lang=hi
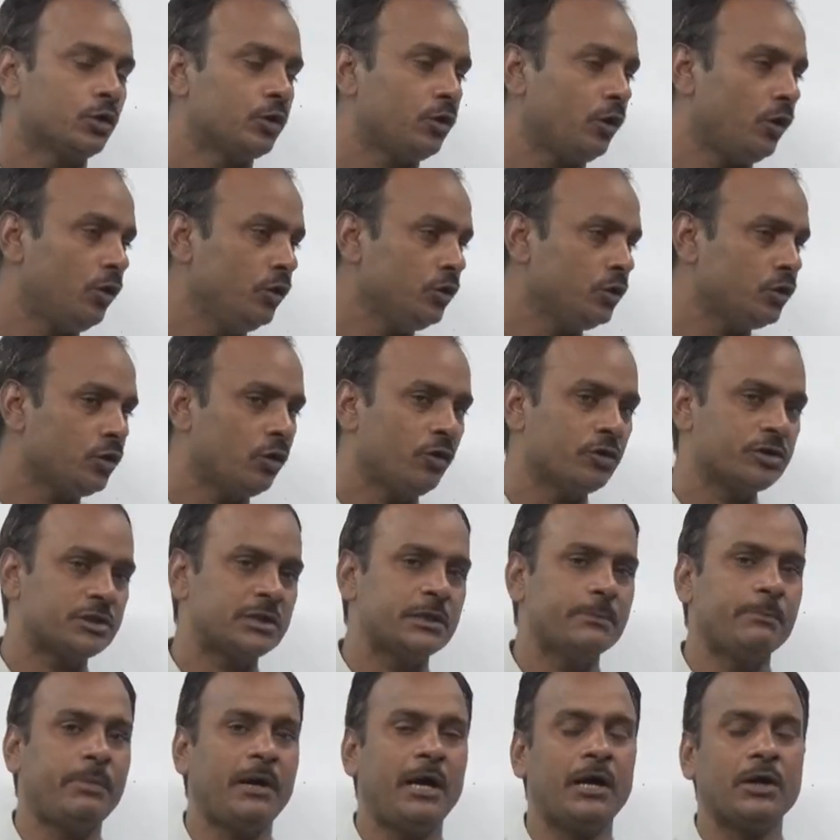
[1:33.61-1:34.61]
कौन कौन
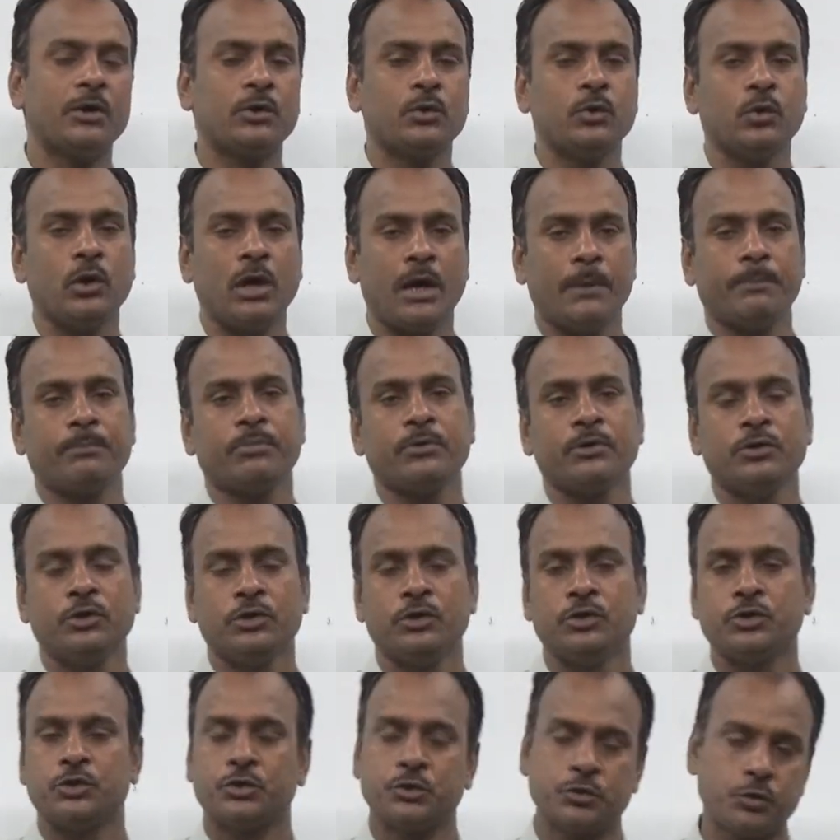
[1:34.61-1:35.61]
से भाग को आप
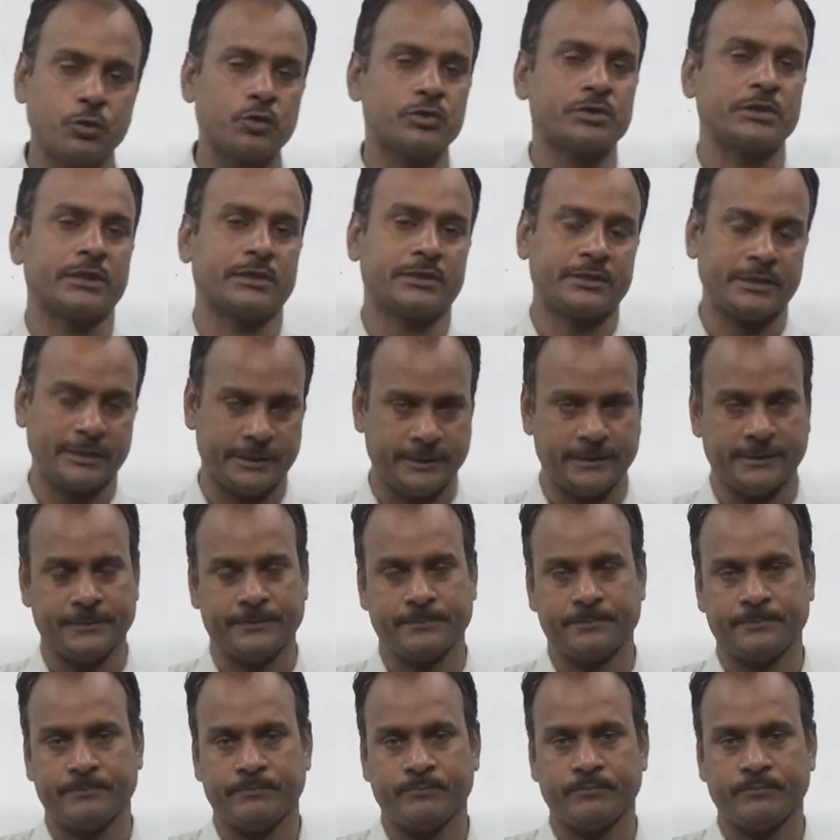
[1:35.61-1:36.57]
छोड़ सकते हैं